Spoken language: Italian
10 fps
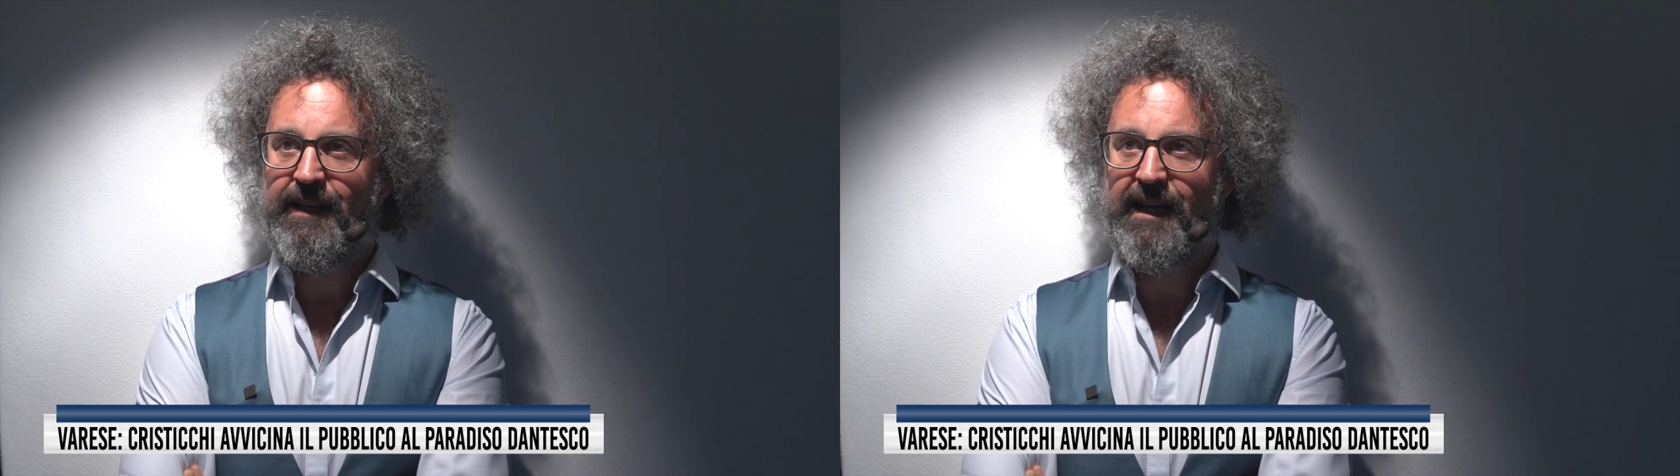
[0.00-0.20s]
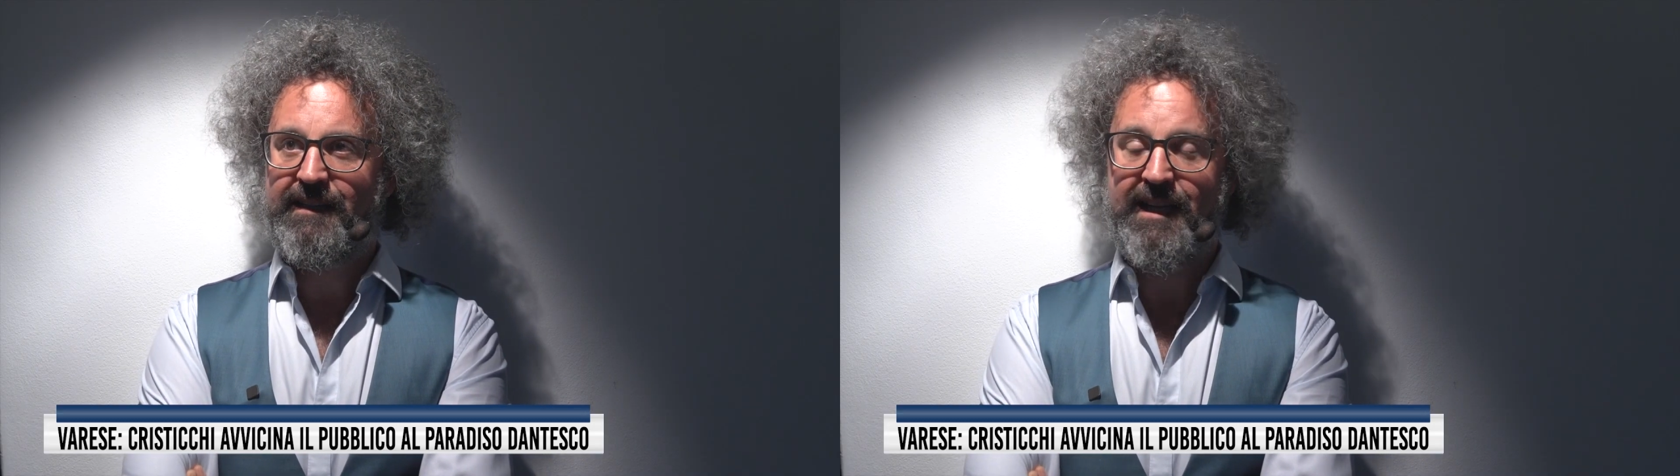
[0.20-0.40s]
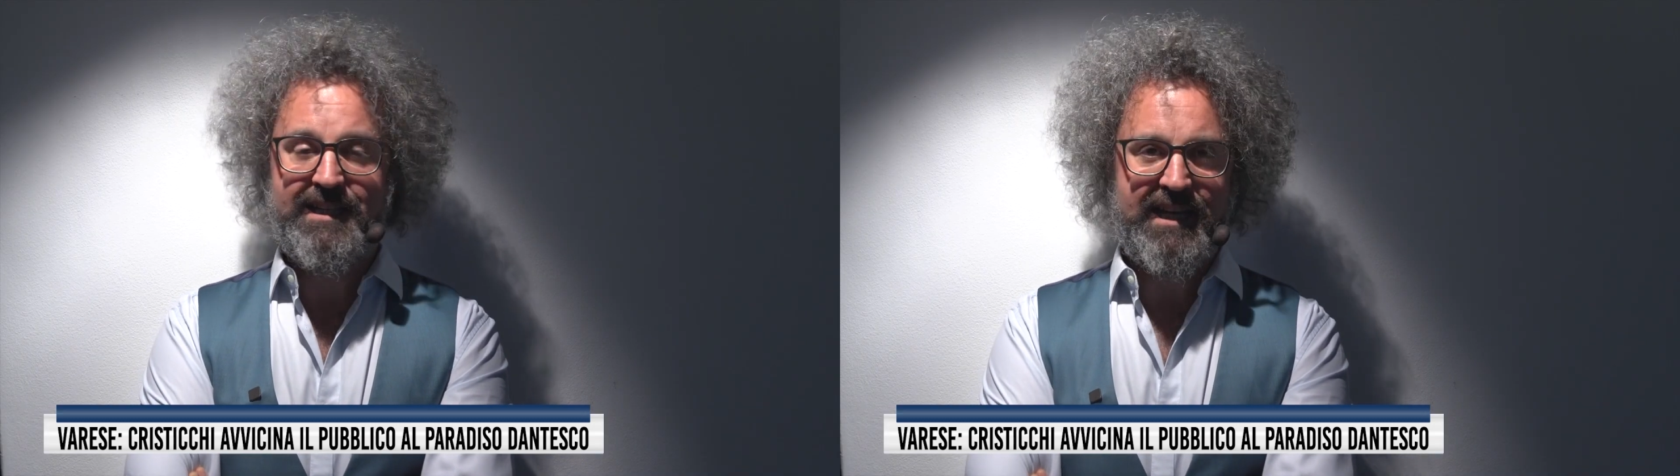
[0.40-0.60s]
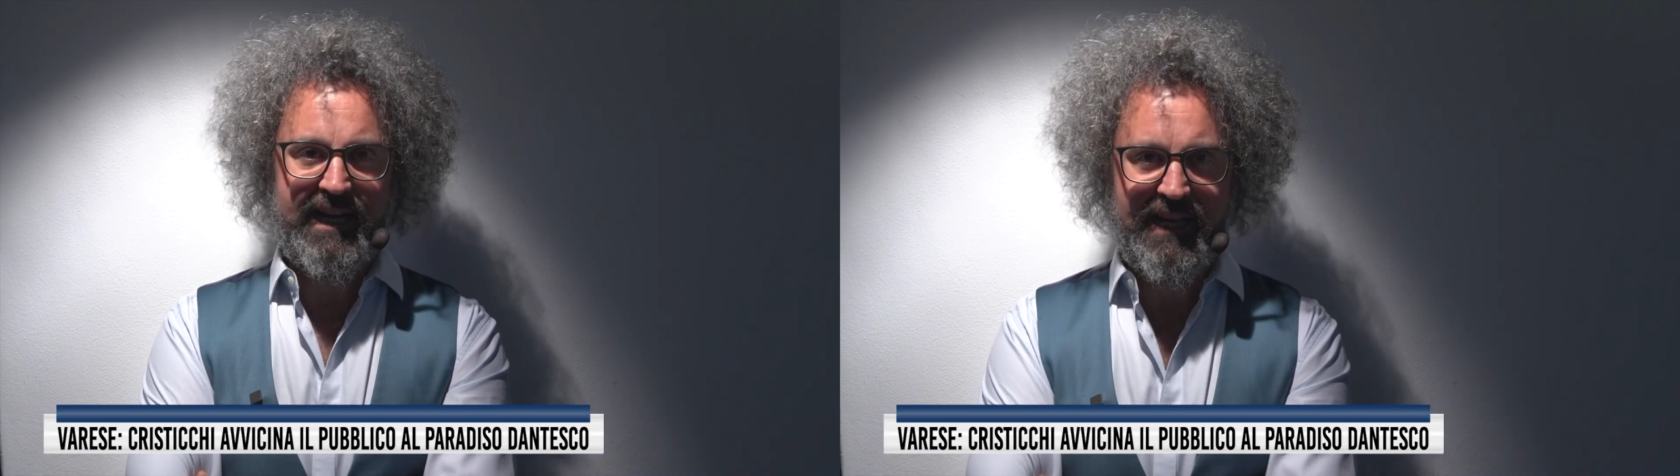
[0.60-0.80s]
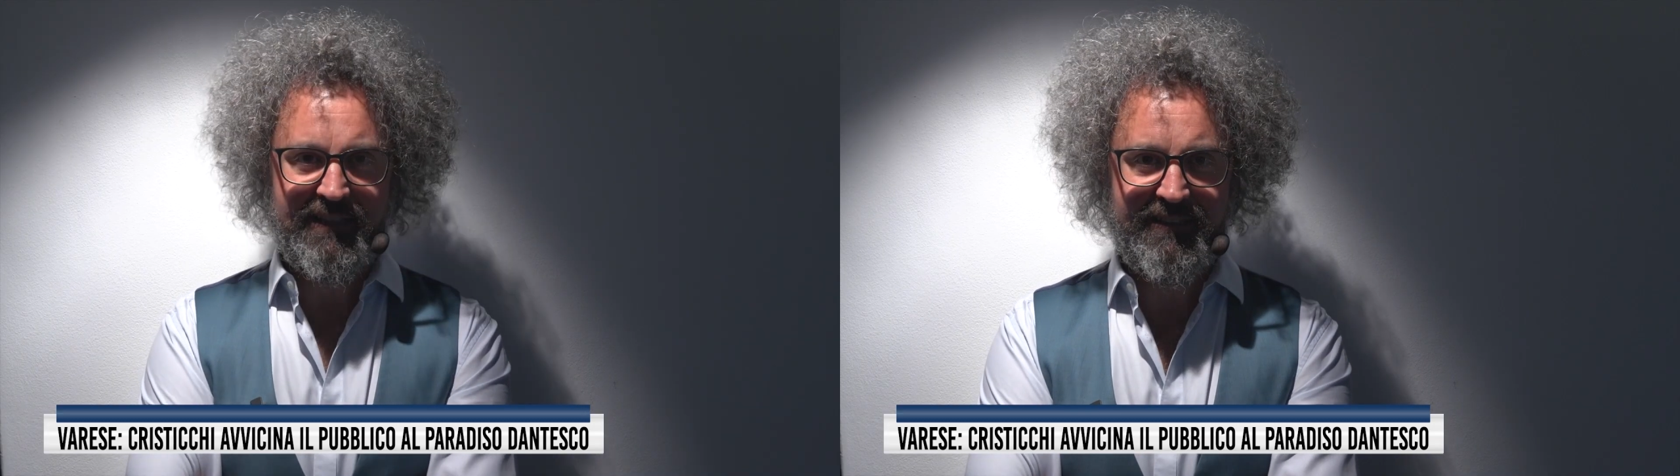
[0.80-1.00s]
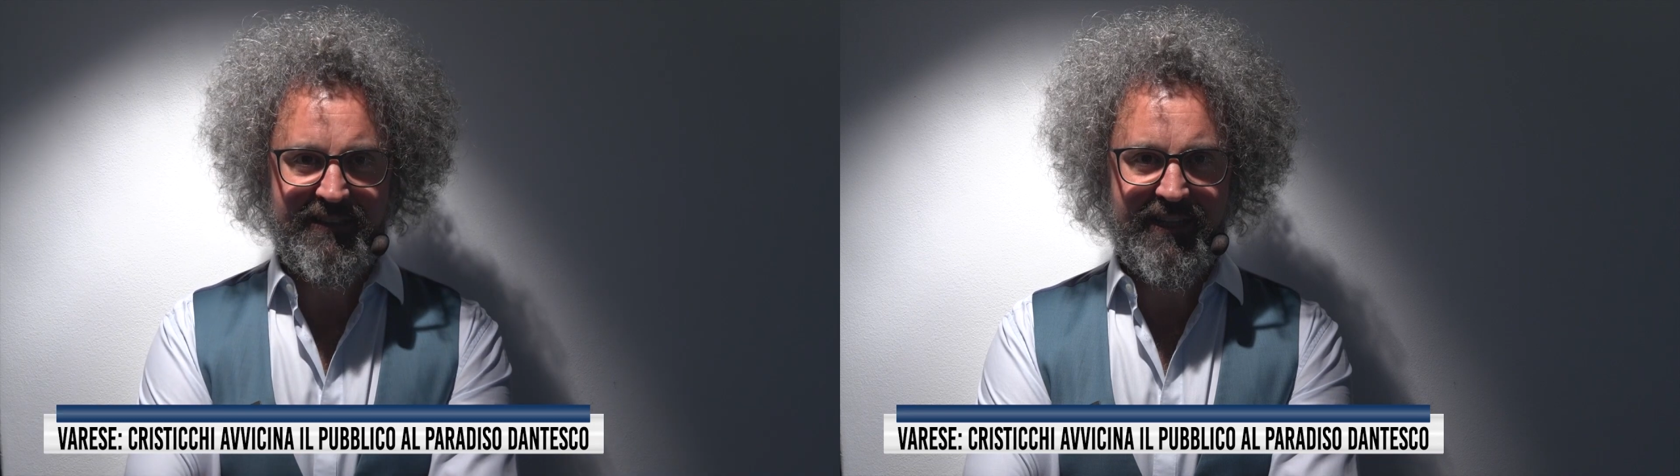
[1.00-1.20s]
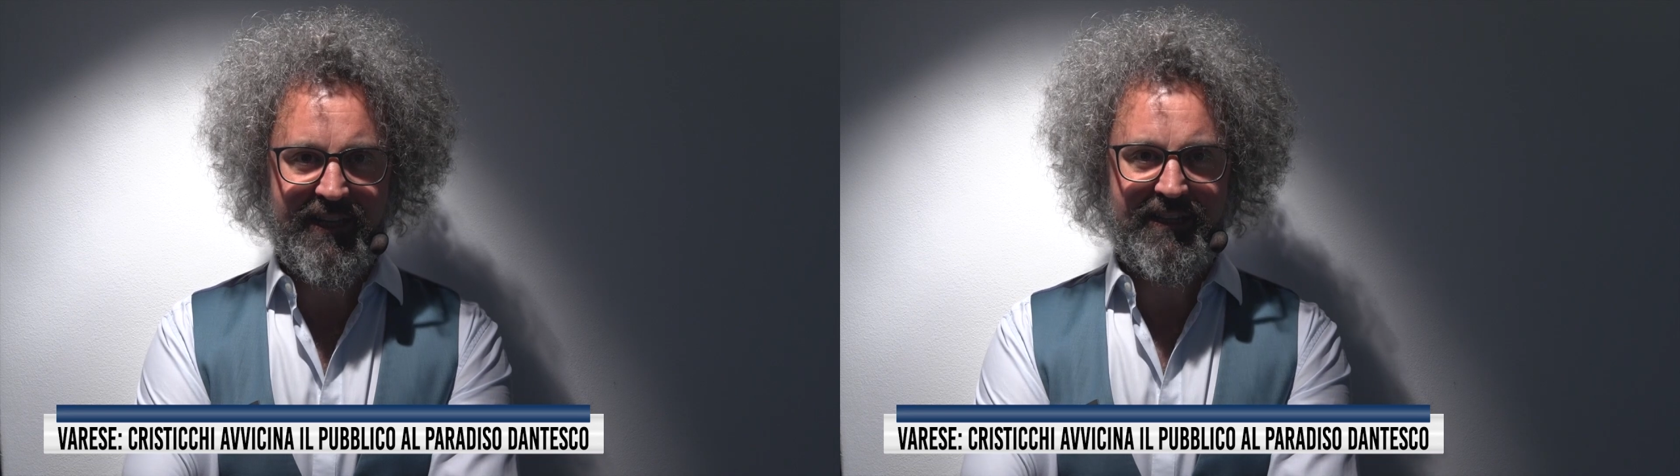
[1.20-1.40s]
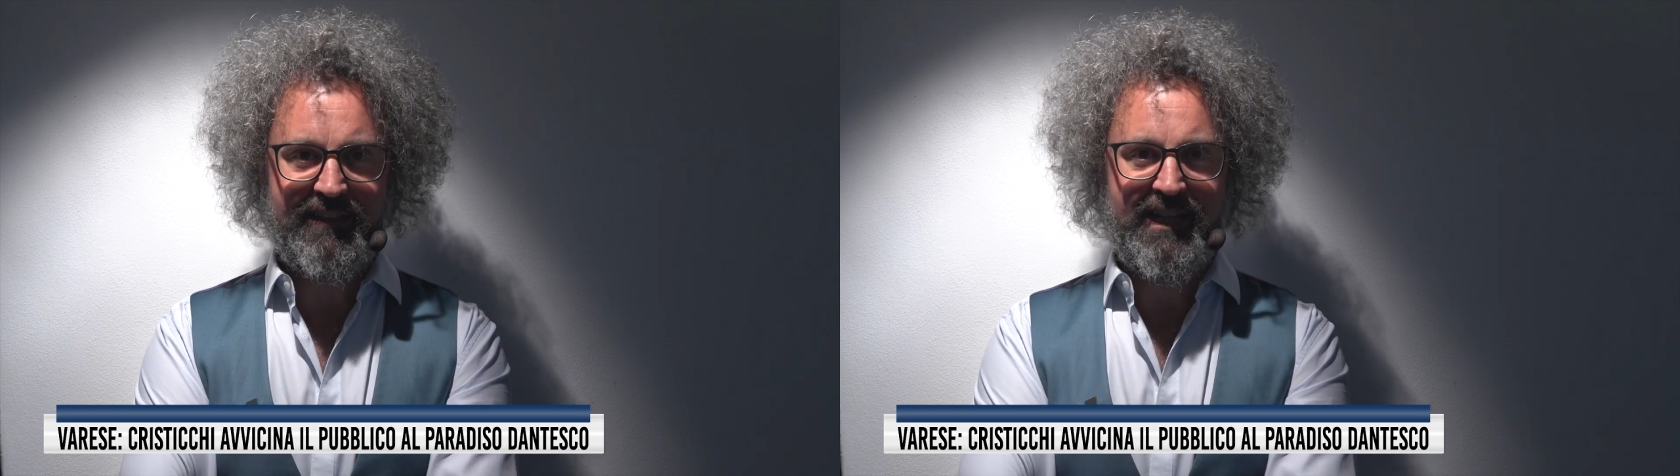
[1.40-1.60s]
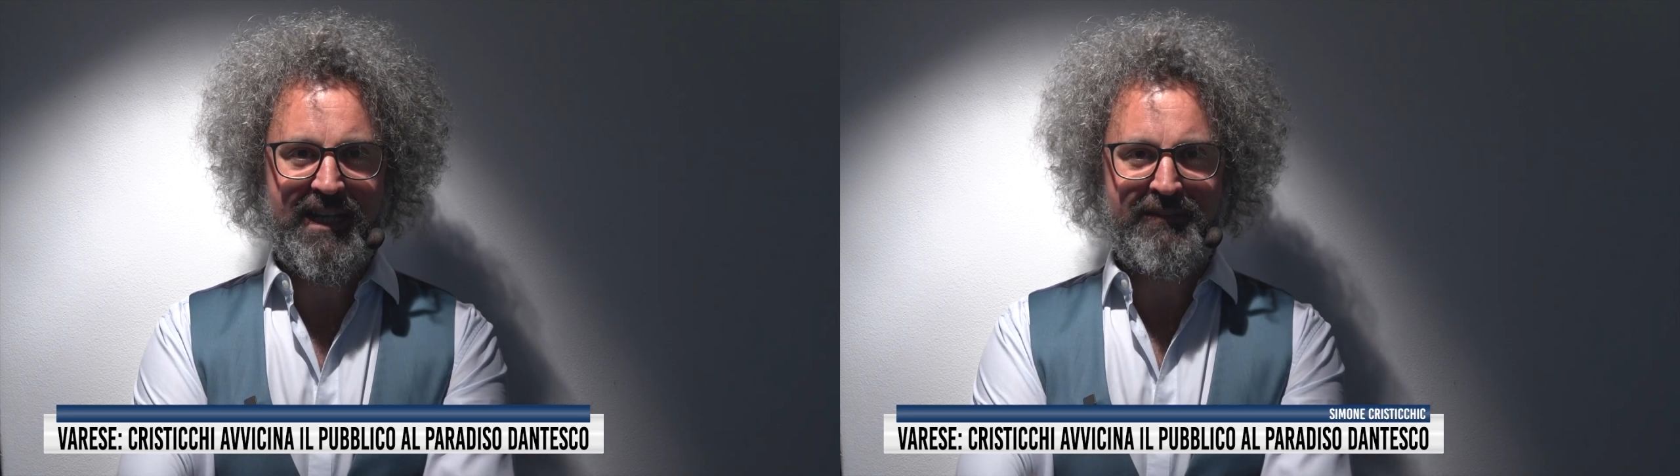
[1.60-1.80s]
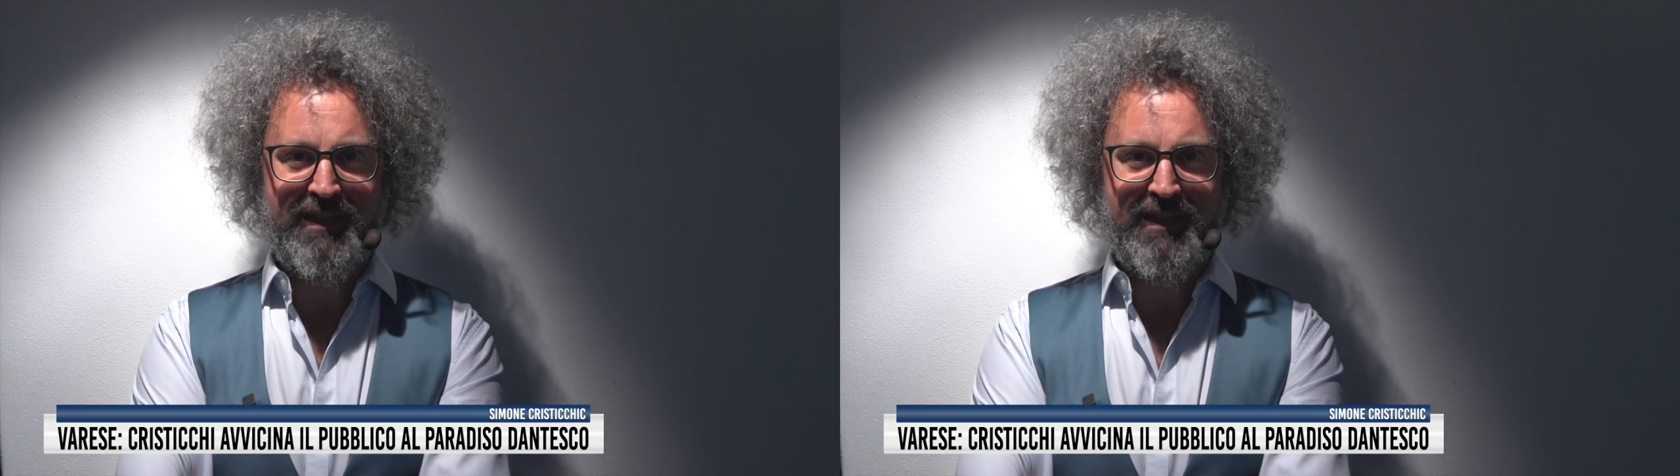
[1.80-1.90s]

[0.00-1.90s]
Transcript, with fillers: la terza cantica della